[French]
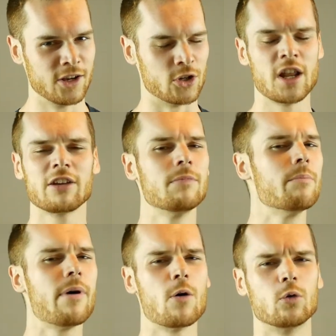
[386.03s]
Je n'arrive
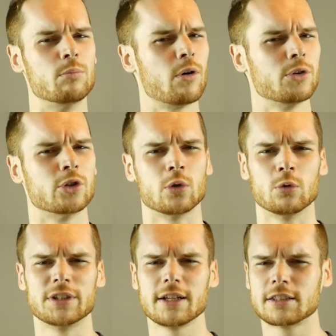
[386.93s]
même pas à en comprendre son
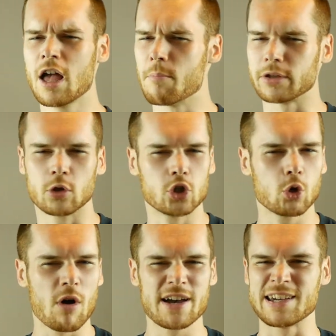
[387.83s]
contexte parce que je
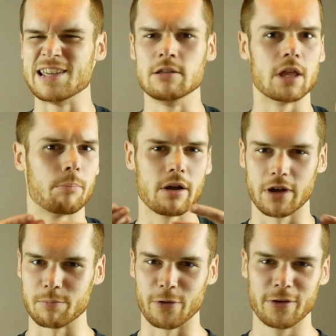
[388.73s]
crois qu'il n'y en a pas
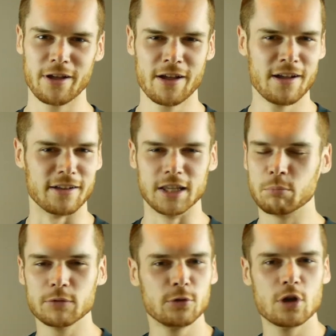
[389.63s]
vraiment. D'un
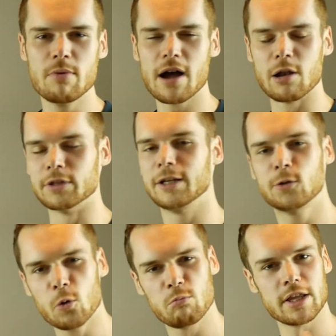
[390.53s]
point de vue global, on est
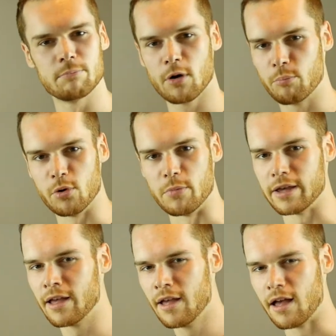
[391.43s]
complètement
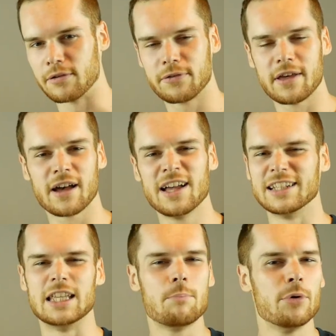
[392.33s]
paumé, à faire
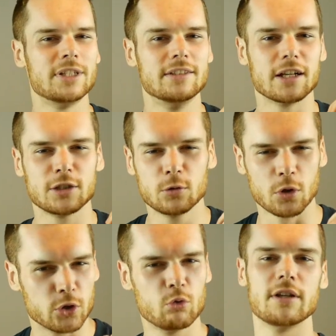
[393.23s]
des petites actions
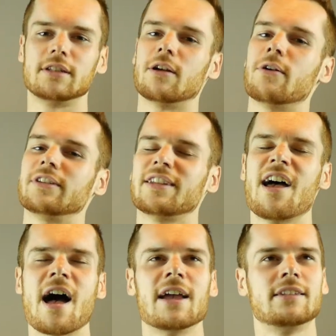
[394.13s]
dans tous les sens,
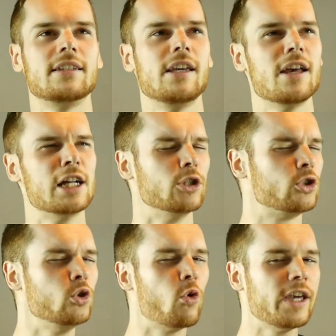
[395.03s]
à essayer de
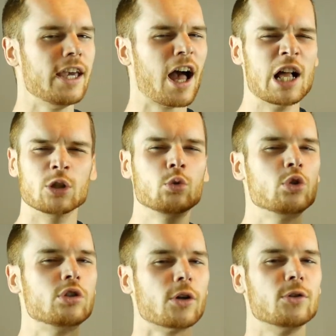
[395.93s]
se nourrir de
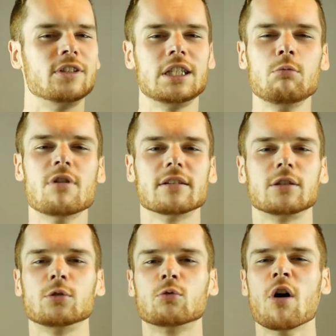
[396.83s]
toutes sortes de
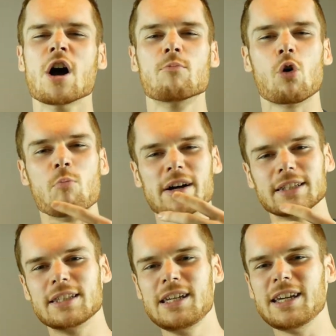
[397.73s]
stimulations pour
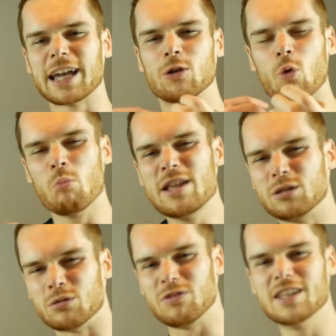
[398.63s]
maintenir et combler
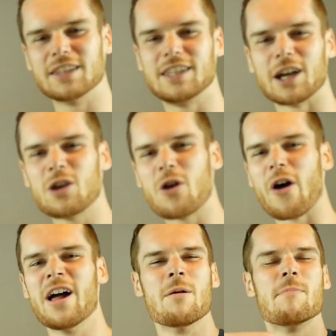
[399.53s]
ce vide
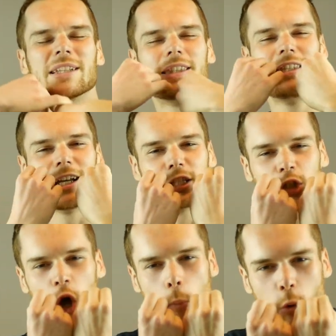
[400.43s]
intérieur, maintenir
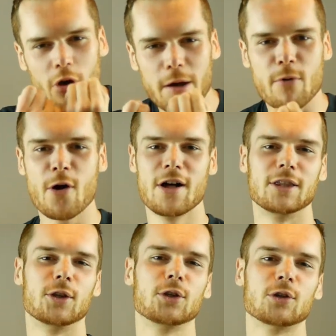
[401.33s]
temporairement
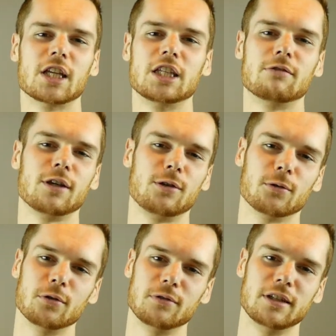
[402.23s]
notre satisfaction
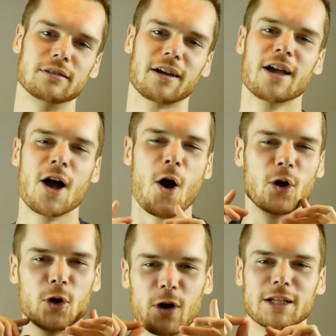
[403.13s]
de vivre
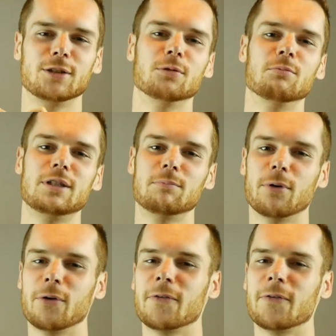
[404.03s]
encore un tout petit peu.